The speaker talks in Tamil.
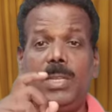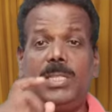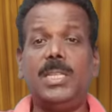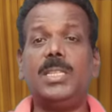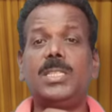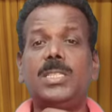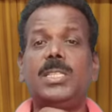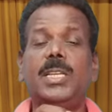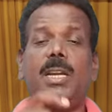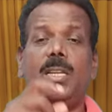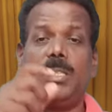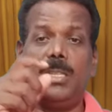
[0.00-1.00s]
எஜுகேஷன்
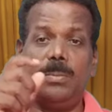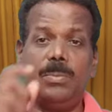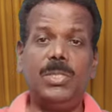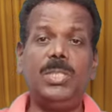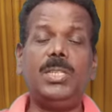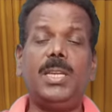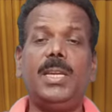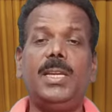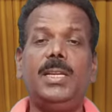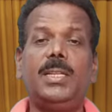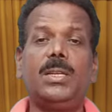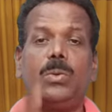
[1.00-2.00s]
சைக்காலஜிலையும் ஜிகே
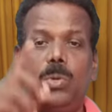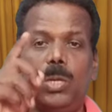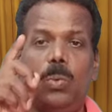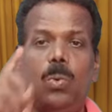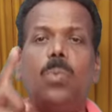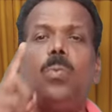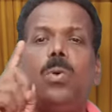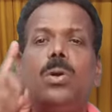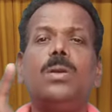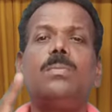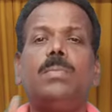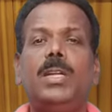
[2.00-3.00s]
எடுக்கக்கூடிய
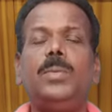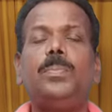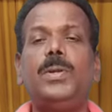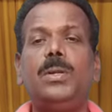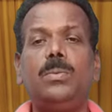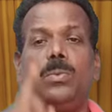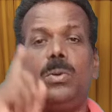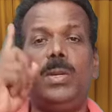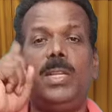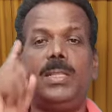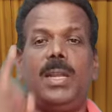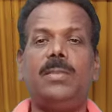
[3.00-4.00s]
ஒவ்வொரு மதிப்பெண்ணும்
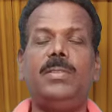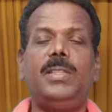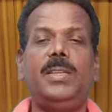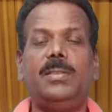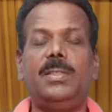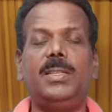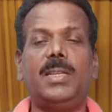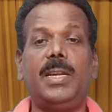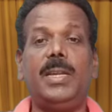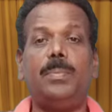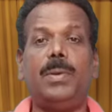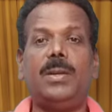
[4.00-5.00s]
உங்களுடைய தளபதியை வந்து
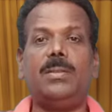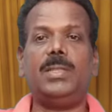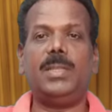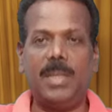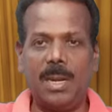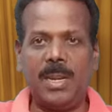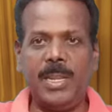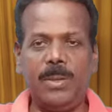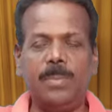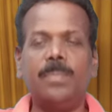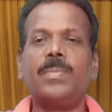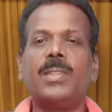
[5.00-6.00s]
கண்டிப்பாக வந்து
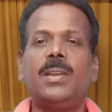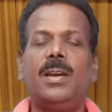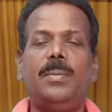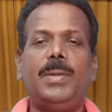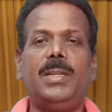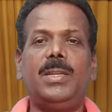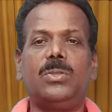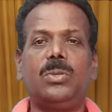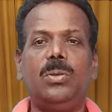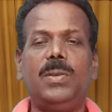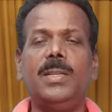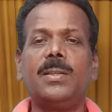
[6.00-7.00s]
நிர்ணயிக்கும் அப்படின்னு நான்
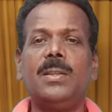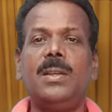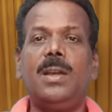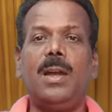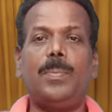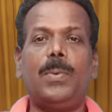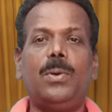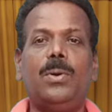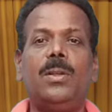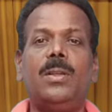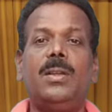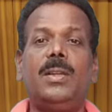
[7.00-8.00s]
சொல்லுவேன்
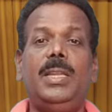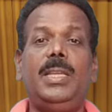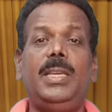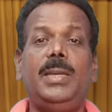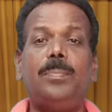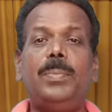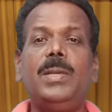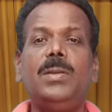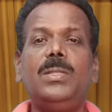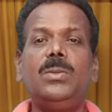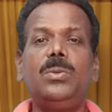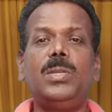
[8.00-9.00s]
அப்போது நீங்கள் எப்படி
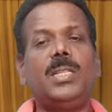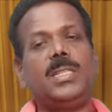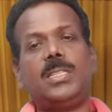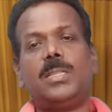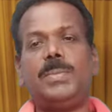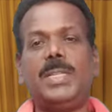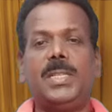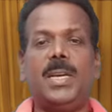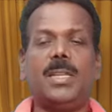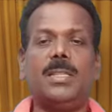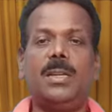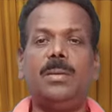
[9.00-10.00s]
வந்து எந்த
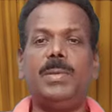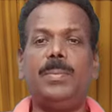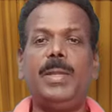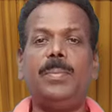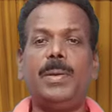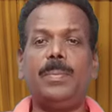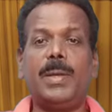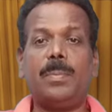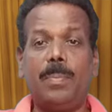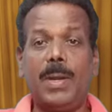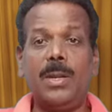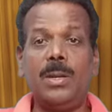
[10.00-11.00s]
சப்ஜெக்டாக இருந்தாலும் எப்படி ப்ரிப்பேர்
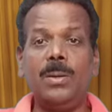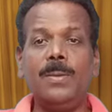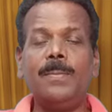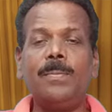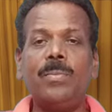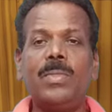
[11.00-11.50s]
பண்ணணும்